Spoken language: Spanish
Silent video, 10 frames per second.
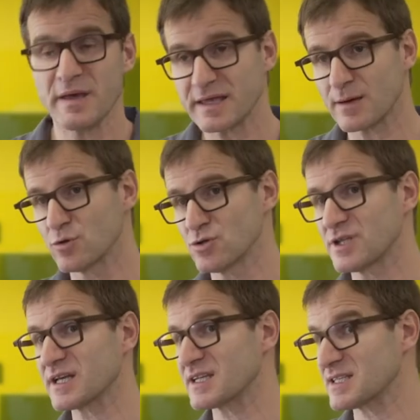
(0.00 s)
maker
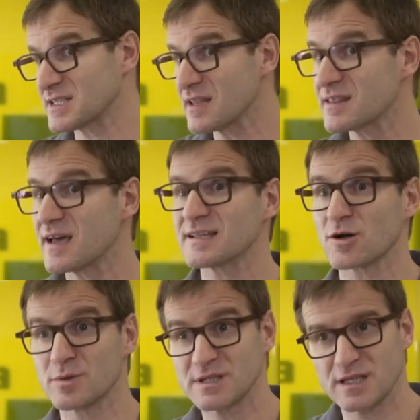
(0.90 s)
mundutik resistentzia
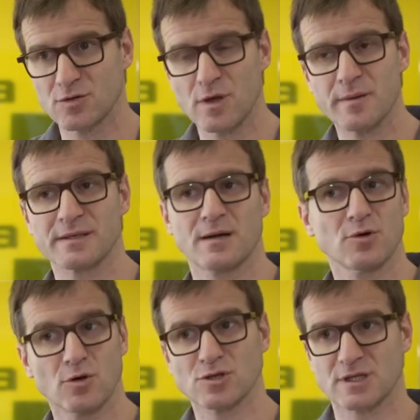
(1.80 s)
eta COVID-19 eta
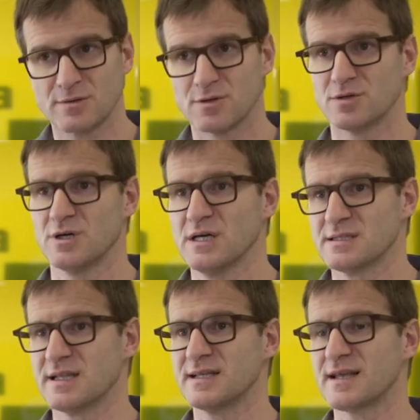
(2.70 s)
bueno, oso aktibo
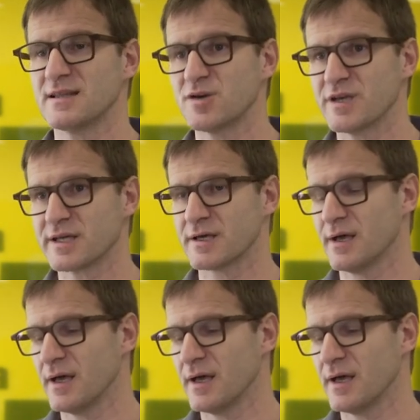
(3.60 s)
ziren talde horiek